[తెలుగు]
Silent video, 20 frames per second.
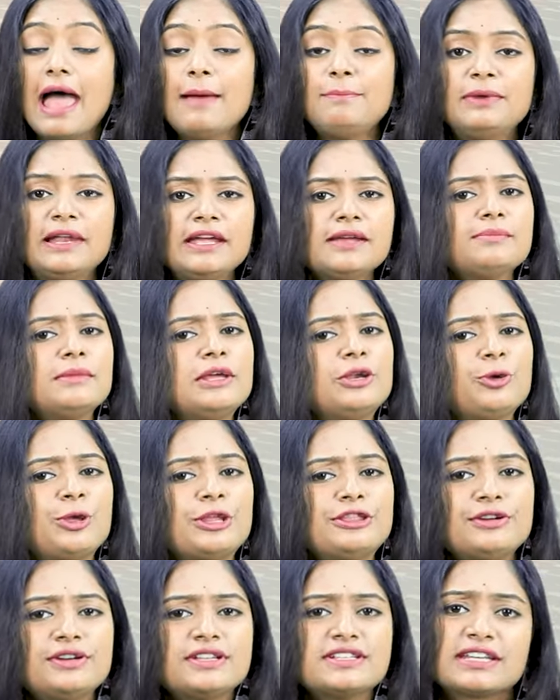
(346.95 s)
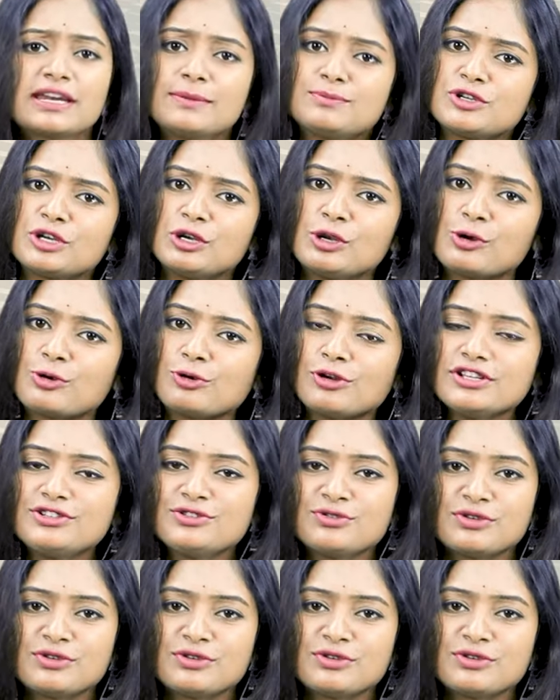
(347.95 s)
యాప్ లింక్ మీరు కింద డిస్క్రిప్షన్లో కూడా